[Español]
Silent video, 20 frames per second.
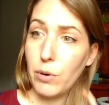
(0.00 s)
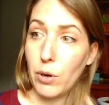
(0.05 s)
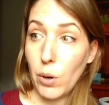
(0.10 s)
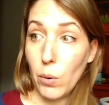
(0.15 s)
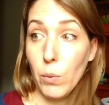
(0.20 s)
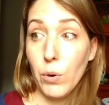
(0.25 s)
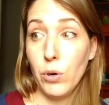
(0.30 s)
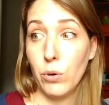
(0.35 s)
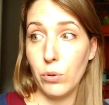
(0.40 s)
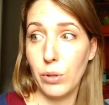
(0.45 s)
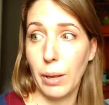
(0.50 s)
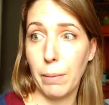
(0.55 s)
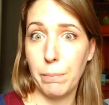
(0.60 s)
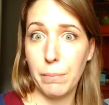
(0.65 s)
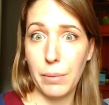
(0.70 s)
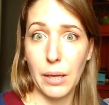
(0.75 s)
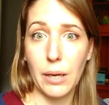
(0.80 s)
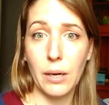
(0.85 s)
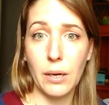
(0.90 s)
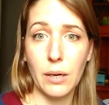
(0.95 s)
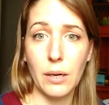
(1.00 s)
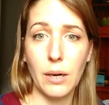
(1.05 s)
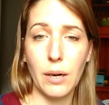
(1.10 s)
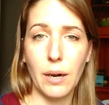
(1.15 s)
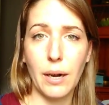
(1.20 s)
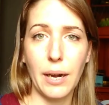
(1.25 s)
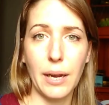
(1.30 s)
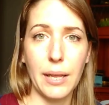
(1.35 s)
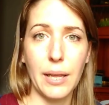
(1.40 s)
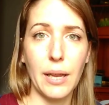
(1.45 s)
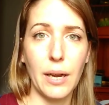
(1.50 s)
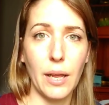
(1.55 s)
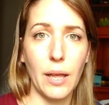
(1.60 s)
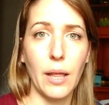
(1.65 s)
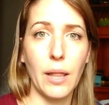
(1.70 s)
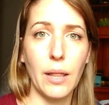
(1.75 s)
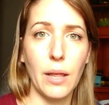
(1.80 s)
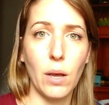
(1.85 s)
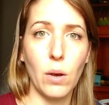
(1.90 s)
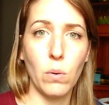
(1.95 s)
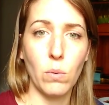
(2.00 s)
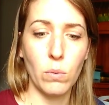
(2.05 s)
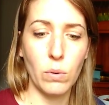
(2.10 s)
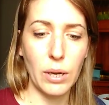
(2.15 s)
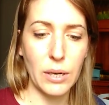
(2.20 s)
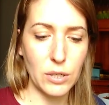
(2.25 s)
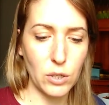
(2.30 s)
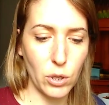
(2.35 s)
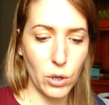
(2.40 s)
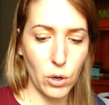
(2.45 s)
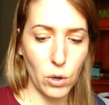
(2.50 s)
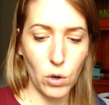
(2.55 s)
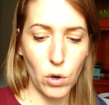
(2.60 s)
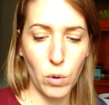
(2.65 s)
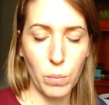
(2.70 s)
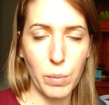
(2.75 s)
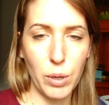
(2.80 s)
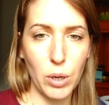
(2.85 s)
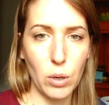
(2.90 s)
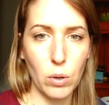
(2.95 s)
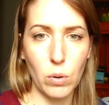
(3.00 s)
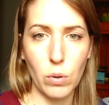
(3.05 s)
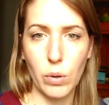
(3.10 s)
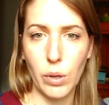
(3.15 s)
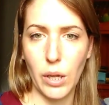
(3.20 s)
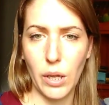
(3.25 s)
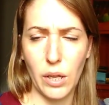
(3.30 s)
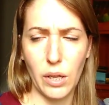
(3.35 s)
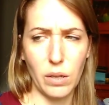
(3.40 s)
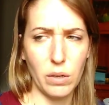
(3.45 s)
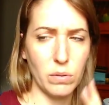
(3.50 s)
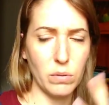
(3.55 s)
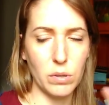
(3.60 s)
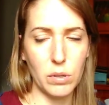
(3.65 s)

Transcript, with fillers: porque, bueno, también requiere de un gasto económico y